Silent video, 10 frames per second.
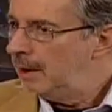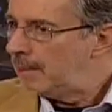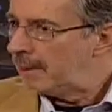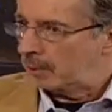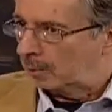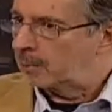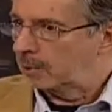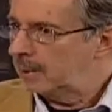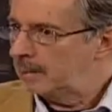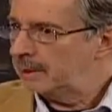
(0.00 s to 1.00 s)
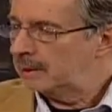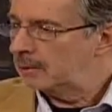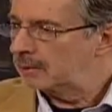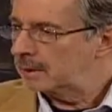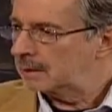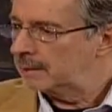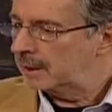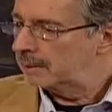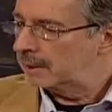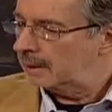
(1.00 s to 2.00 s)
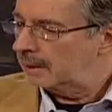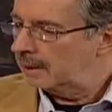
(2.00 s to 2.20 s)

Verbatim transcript: pero probablemente, lo decía también Javier,